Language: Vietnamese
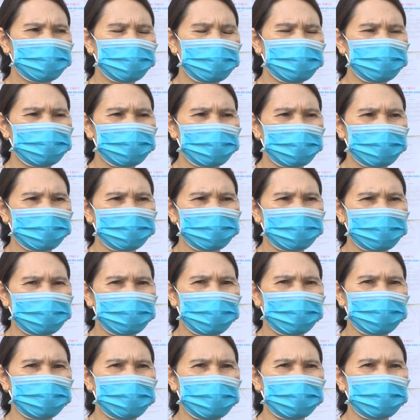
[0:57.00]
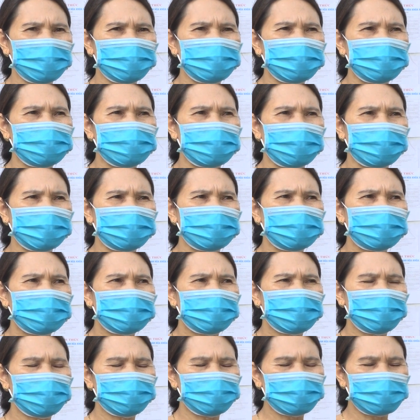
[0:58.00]
tuyên truyền vận động bà con nhân dân
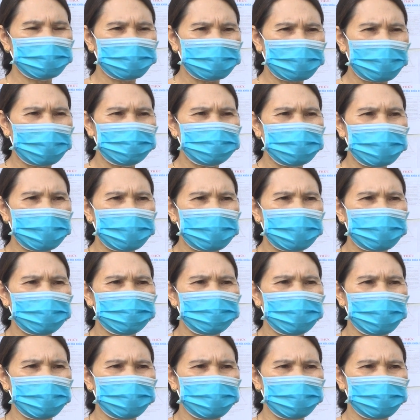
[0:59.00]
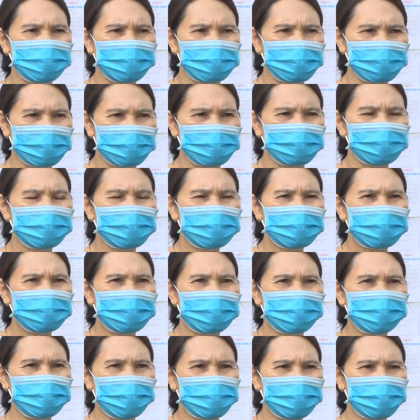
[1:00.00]
không những tham gia bầu cử
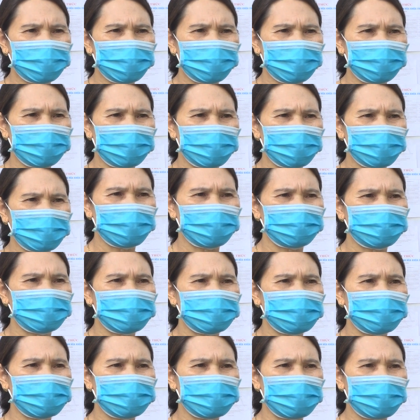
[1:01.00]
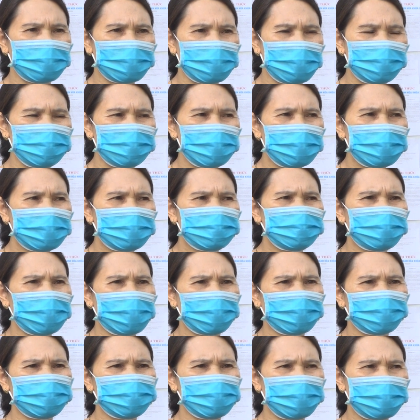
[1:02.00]
đại biểu quốc hội và đồng nhân dân các cấp
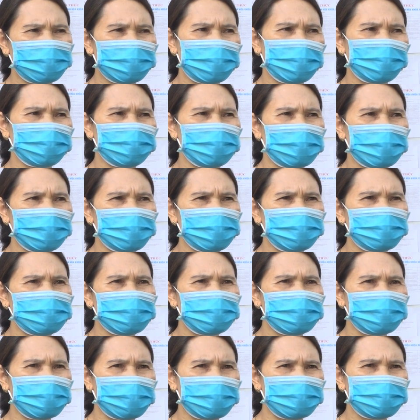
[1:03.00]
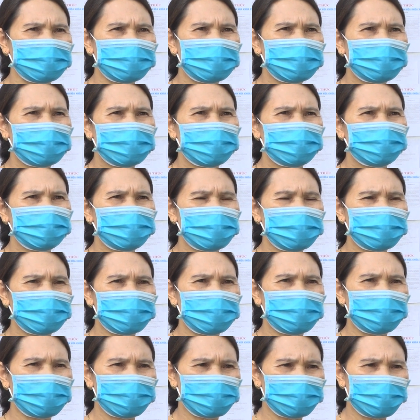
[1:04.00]
mà còn vận động bà con nhân dân
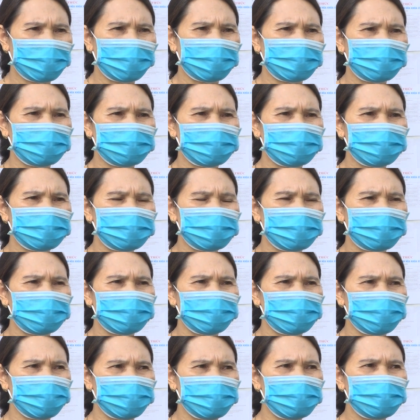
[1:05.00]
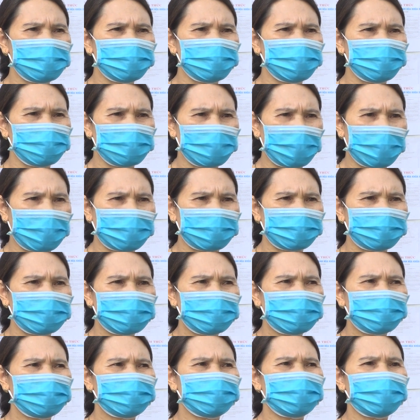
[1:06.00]
mình lựa chọn những người đủ đức đủ
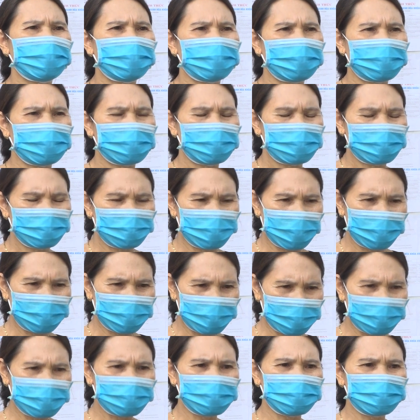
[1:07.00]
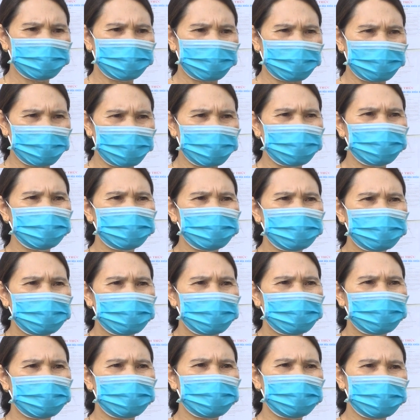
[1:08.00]
tài và bầu cử phải đúng
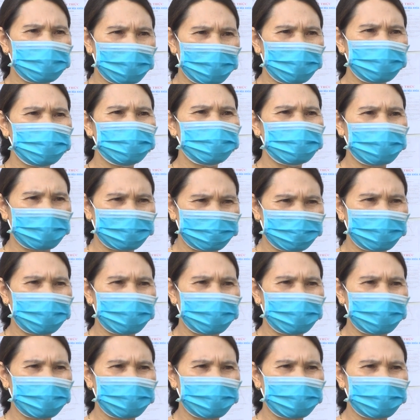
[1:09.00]
cơ cấu thành